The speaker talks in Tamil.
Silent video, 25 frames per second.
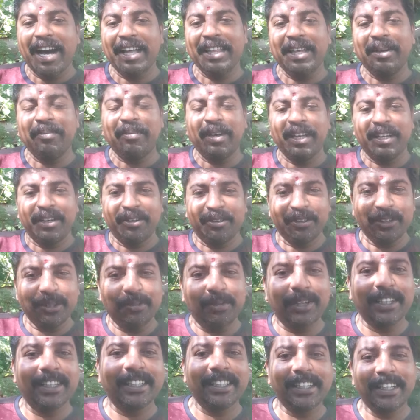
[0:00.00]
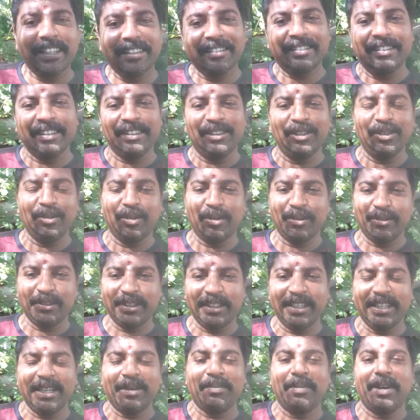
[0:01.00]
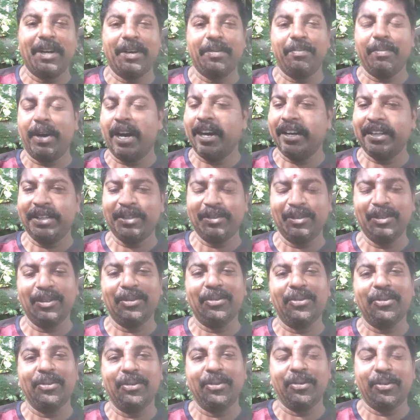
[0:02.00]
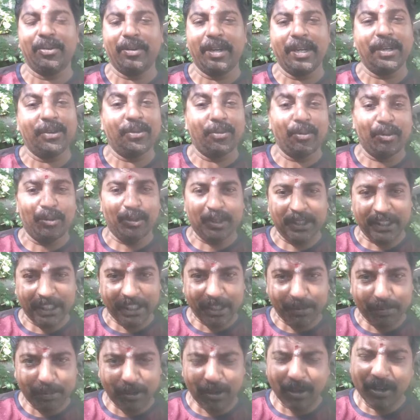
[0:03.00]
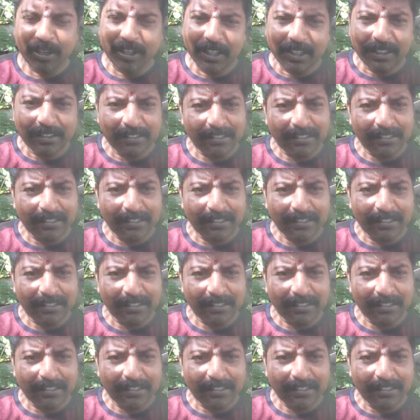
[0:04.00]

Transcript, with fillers: அதே மாதிரி வந்து பார்த்திங்கன்னா சித்துவை வந்து நம்ம மாருதி வந்து கூப்பிட்டு வருவார் கூப்பிட்டு வந்ததுக்கப்புறம்